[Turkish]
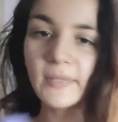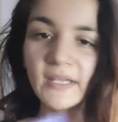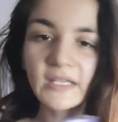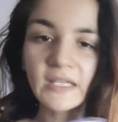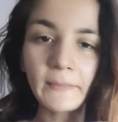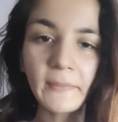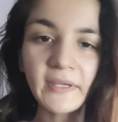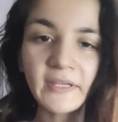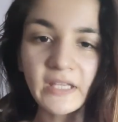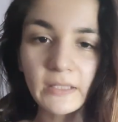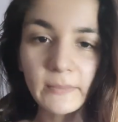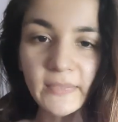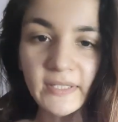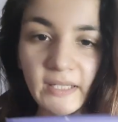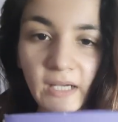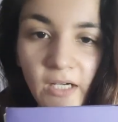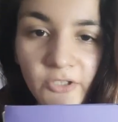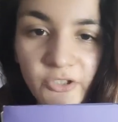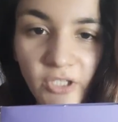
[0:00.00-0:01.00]

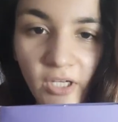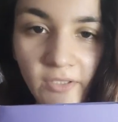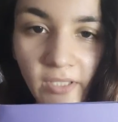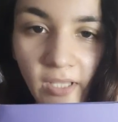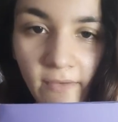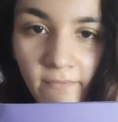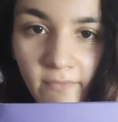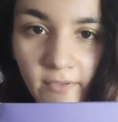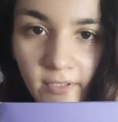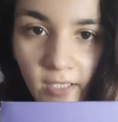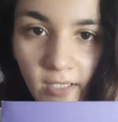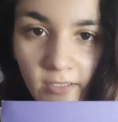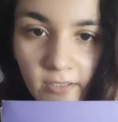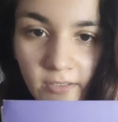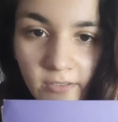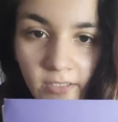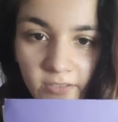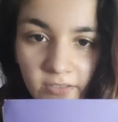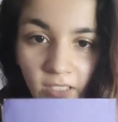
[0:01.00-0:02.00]
2022 ajandam var
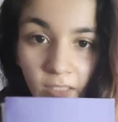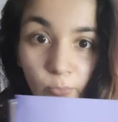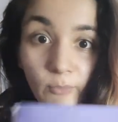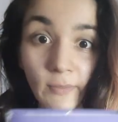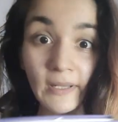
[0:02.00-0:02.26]
arkadaşlar.